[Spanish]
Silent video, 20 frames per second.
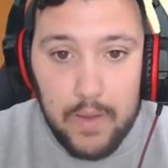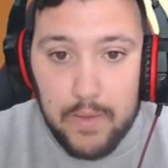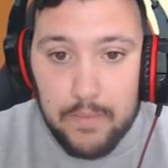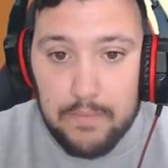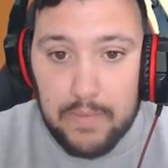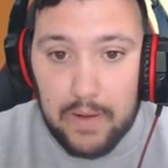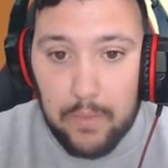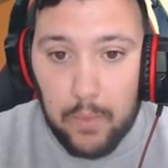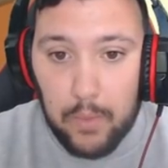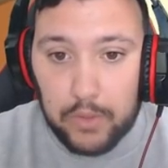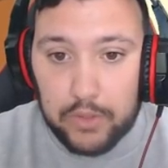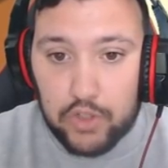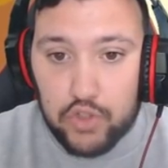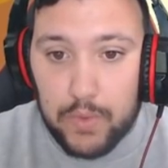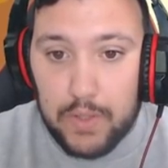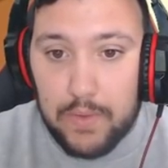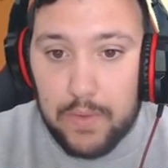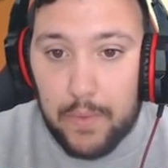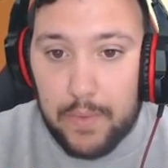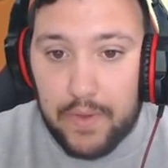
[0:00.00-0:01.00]
Vale, hemos vuelto a
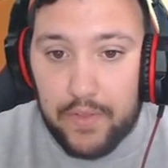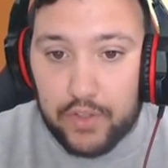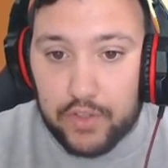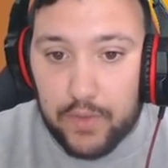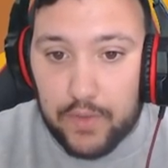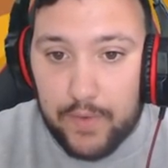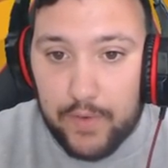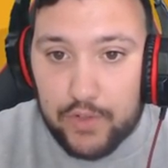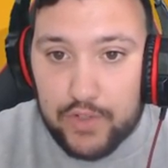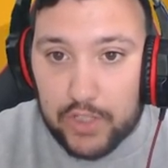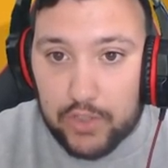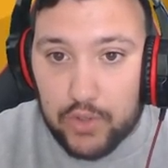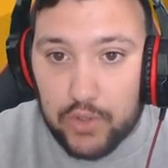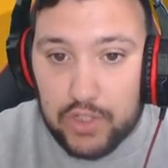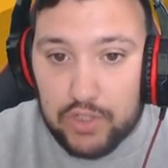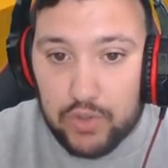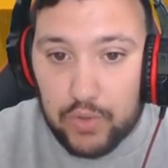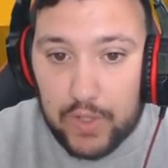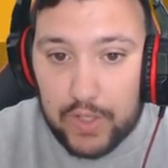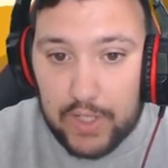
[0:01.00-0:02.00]
subir, vamos a hacer otra vez los saltos
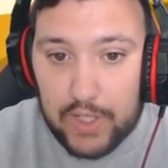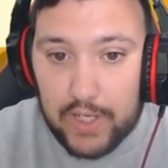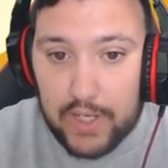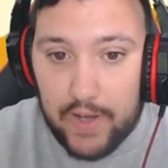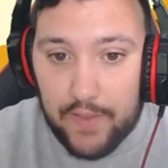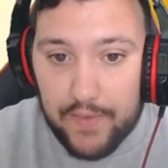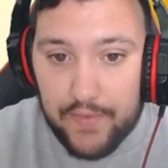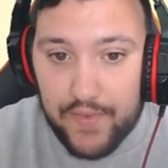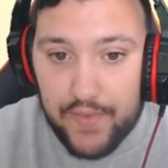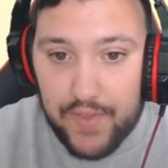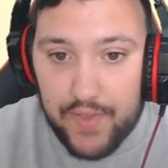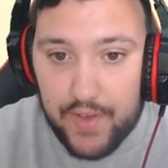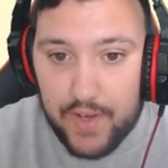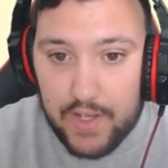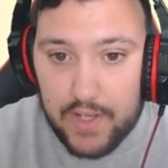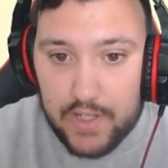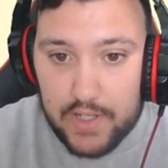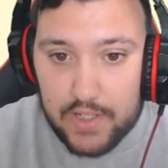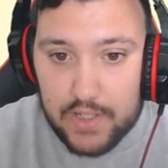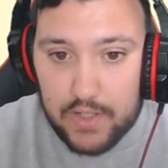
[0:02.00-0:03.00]
estos de aquí, que eran
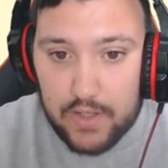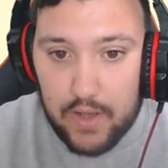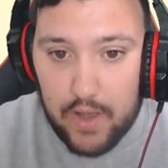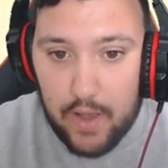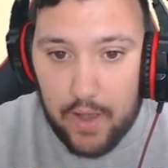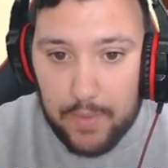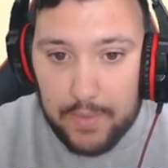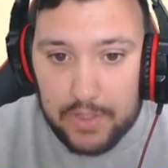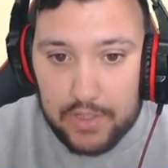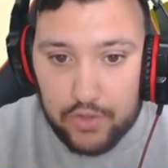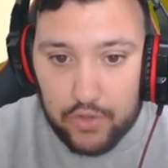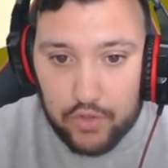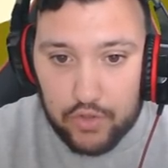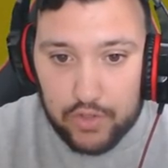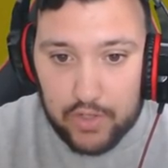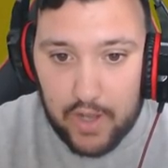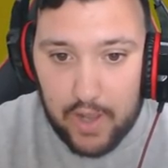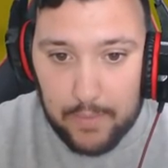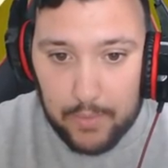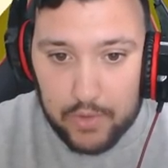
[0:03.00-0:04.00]
difíciles. A ver si no nos
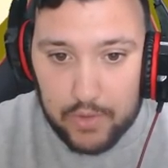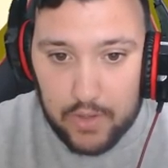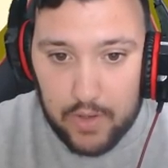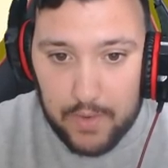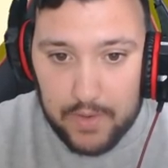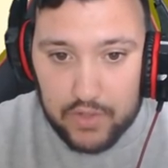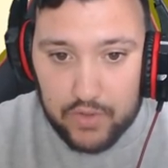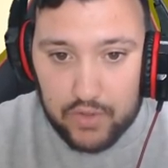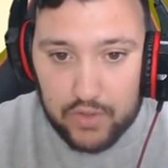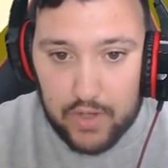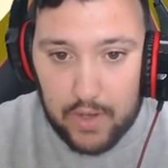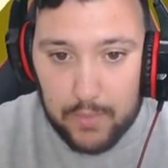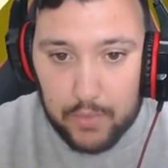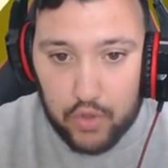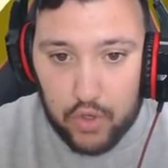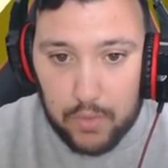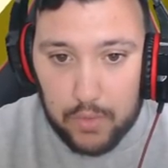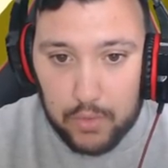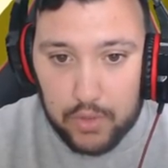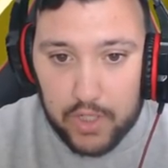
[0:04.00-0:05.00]
caemos, a ver si nos caemos.
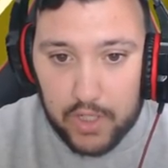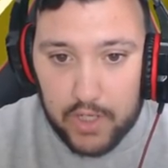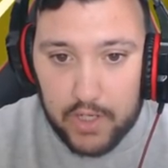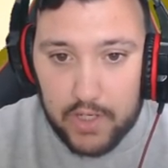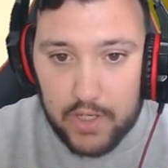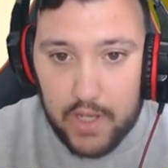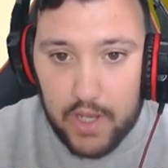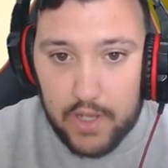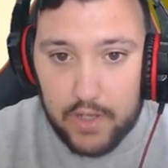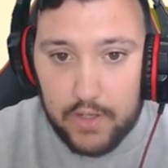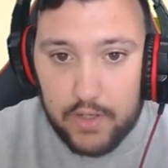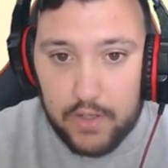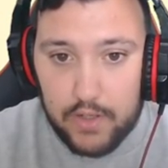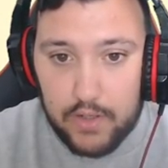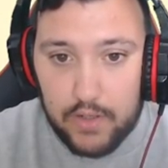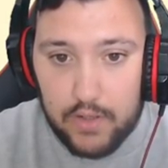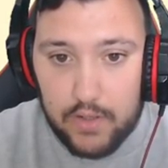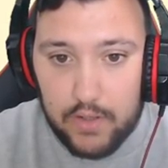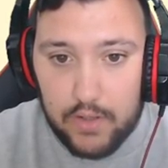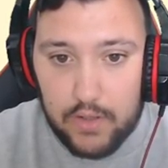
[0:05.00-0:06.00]
Cogemos carrerilla
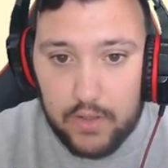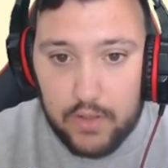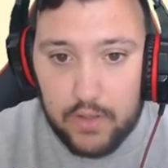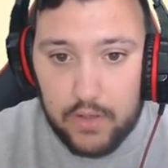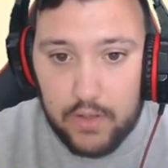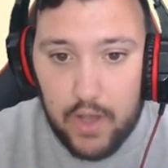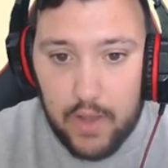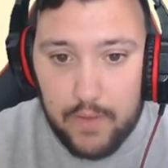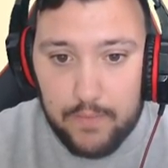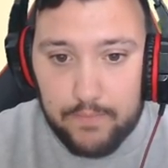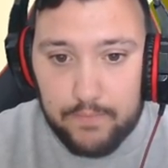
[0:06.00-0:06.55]
y... ¡eh!